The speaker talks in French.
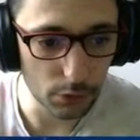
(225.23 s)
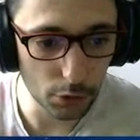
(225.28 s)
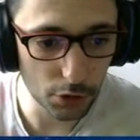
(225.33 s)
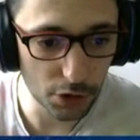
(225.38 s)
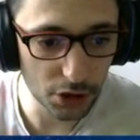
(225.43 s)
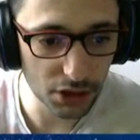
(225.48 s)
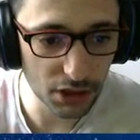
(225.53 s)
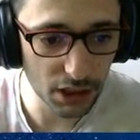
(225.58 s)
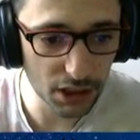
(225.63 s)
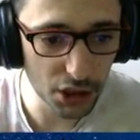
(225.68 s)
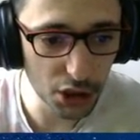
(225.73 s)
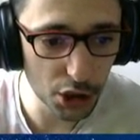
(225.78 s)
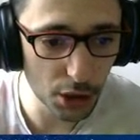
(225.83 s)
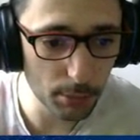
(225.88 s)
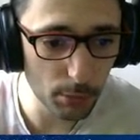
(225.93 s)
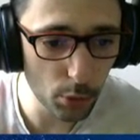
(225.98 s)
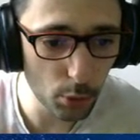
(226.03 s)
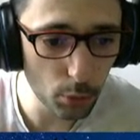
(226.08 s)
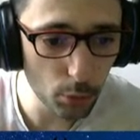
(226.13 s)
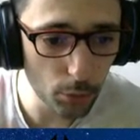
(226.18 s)
Ishizaki, j'ai
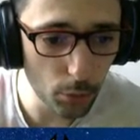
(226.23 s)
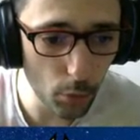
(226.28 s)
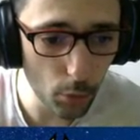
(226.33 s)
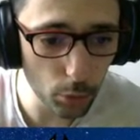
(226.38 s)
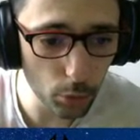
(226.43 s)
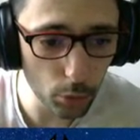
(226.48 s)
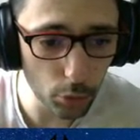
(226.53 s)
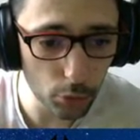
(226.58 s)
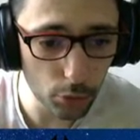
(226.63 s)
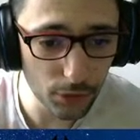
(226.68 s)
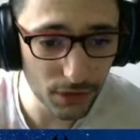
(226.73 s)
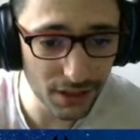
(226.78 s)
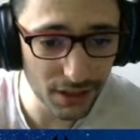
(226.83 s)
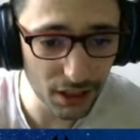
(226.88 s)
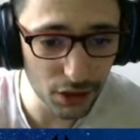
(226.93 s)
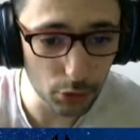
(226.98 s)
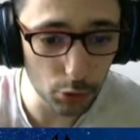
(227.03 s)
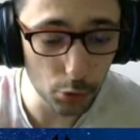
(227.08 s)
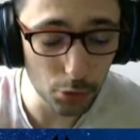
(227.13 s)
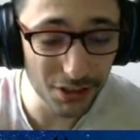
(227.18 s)
mis le nouveau contre du
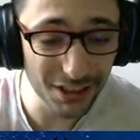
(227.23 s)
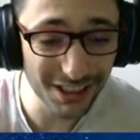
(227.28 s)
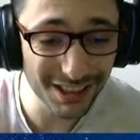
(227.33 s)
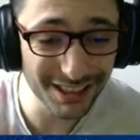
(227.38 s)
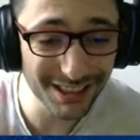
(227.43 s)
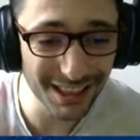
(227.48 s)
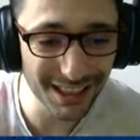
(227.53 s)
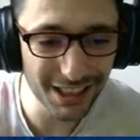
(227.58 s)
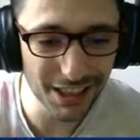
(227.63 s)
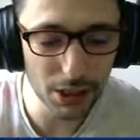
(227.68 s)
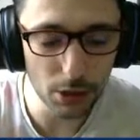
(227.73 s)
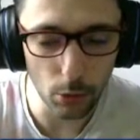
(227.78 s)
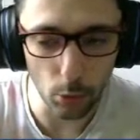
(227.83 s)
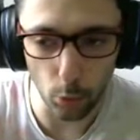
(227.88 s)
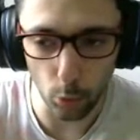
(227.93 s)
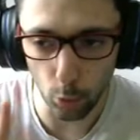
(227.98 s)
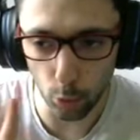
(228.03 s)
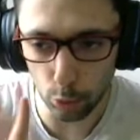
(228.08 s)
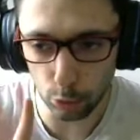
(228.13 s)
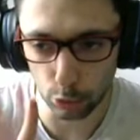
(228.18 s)
visage du Ishizaki
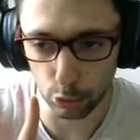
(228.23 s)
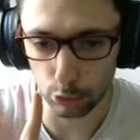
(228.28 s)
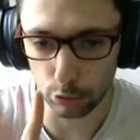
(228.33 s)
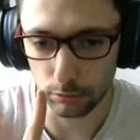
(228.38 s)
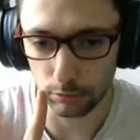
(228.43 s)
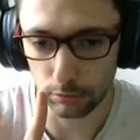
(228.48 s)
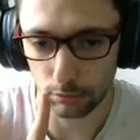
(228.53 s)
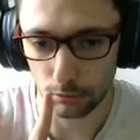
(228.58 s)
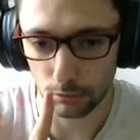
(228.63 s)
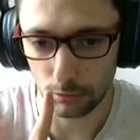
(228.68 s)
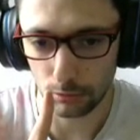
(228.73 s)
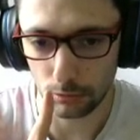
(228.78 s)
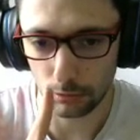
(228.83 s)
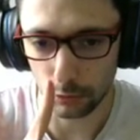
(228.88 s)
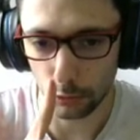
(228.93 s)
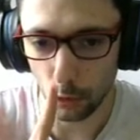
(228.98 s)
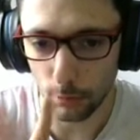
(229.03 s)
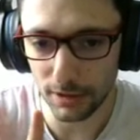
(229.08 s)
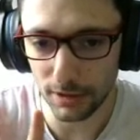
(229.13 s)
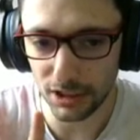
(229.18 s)
rouge.
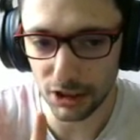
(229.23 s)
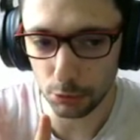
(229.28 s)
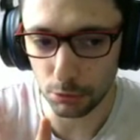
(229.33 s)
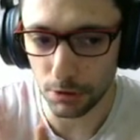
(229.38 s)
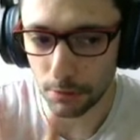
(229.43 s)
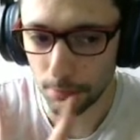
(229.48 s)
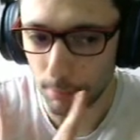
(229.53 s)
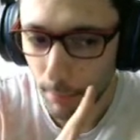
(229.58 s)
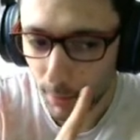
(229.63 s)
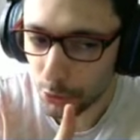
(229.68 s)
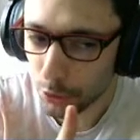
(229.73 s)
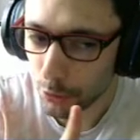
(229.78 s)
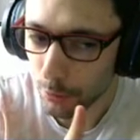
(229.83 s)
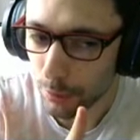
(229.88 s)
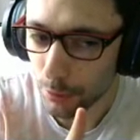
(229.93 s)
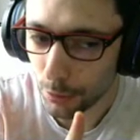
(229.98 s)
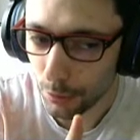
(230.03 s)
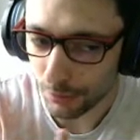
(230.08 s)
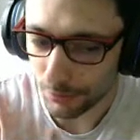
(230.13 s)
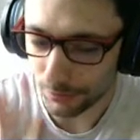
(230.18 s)
2018, pas du
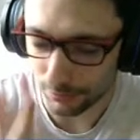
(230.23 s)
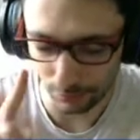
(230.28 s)
bleu.